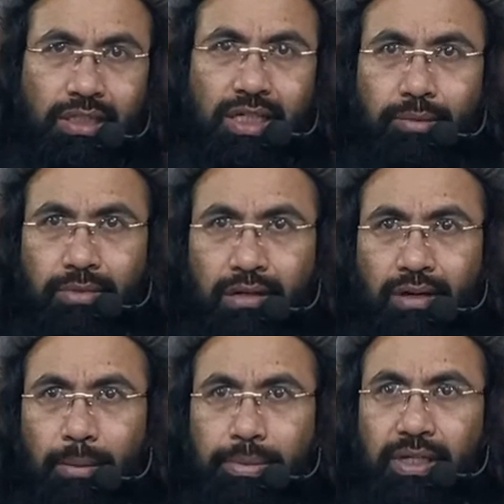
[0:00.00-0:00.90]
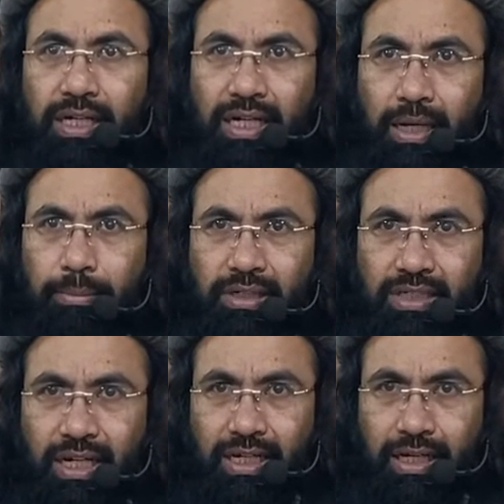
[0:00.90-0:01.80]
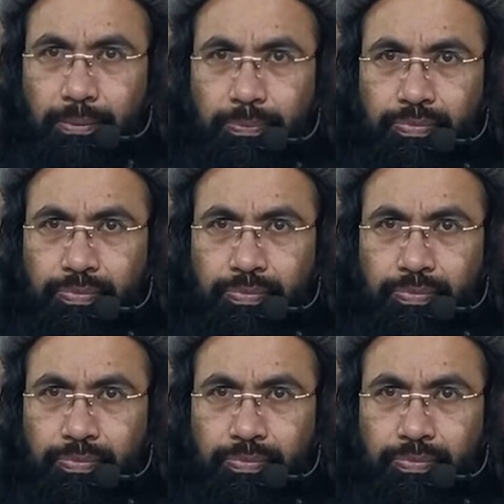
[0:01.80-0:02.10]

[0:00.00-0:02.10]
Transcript: अजाब दिलवाया फिर ये खैबर चले गए